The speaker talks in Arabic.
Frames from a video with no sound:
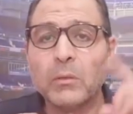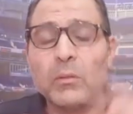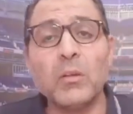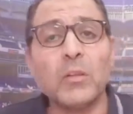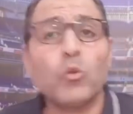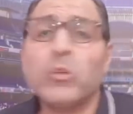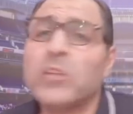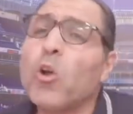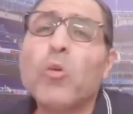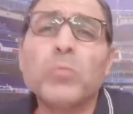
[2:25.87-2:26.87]
طلعت
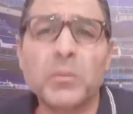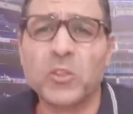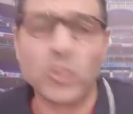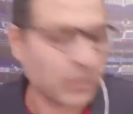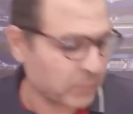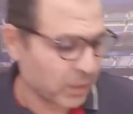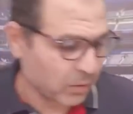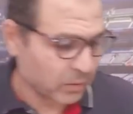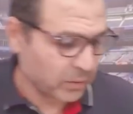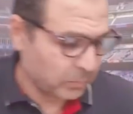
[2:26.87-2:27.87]
قلت انا عمري ما شتمت
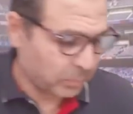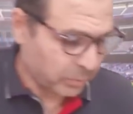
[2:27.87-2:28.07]
الخطيب